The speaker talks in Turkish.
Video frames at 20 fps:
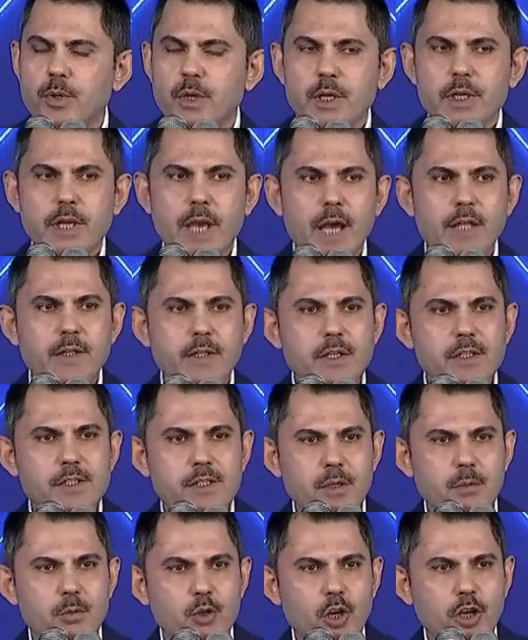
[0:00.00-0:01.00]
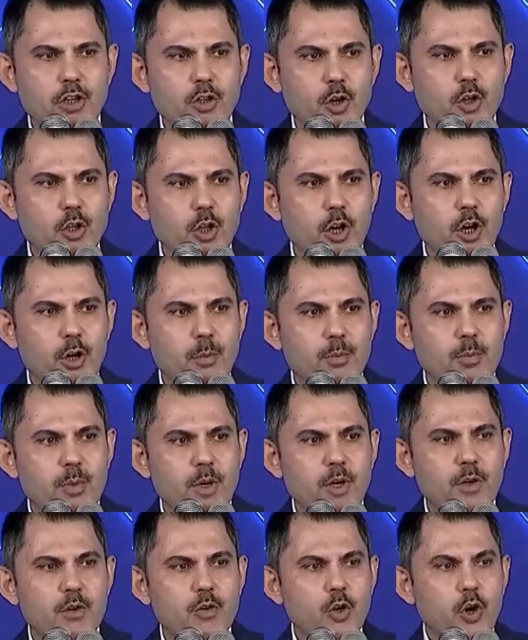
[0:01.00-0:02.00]
kendisi burada olup
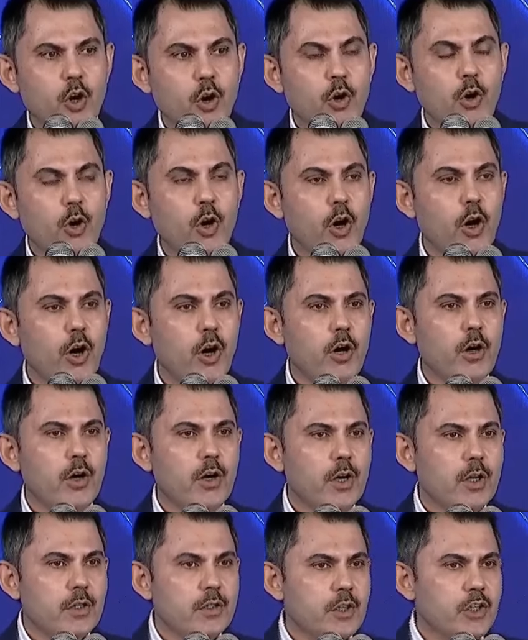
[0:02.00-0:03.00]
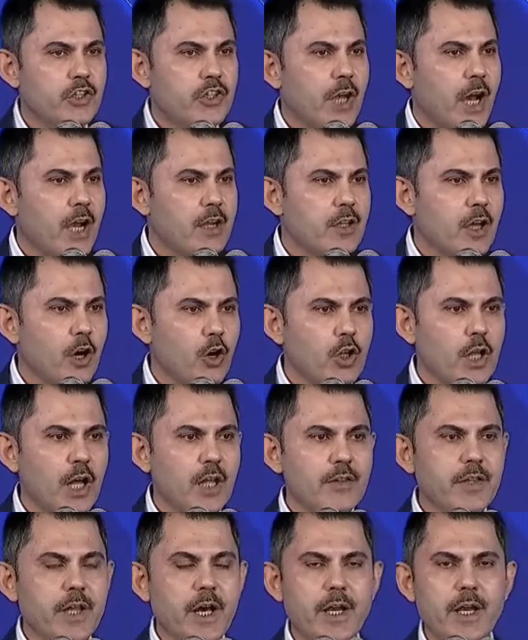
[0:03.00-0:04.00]
ruhu dışarıda
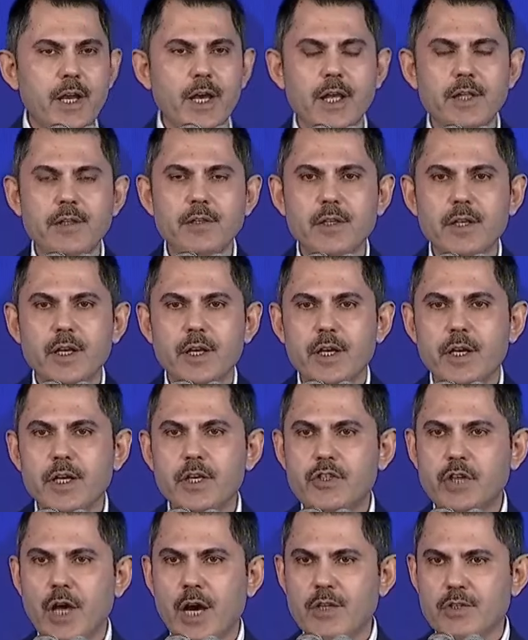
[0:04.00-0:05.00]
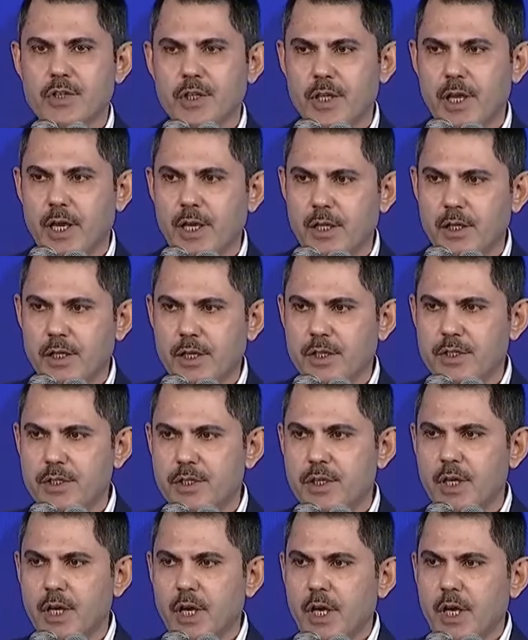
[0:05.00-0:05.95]
olanların hiç harcı değildir.